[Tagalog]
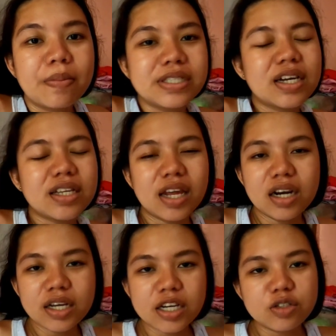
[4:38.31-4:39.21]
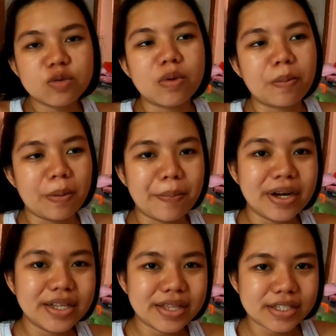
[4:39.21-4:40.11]
Basta katanang kinhason mo,
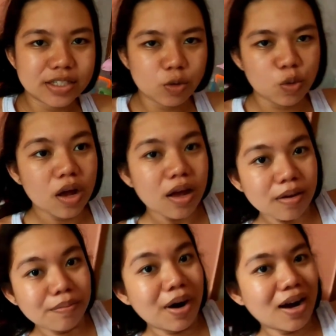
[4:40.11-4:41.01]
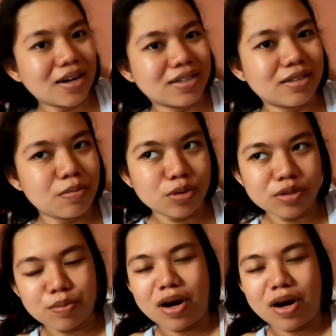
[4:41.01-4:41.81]
pampagatas o baka, sabaw sa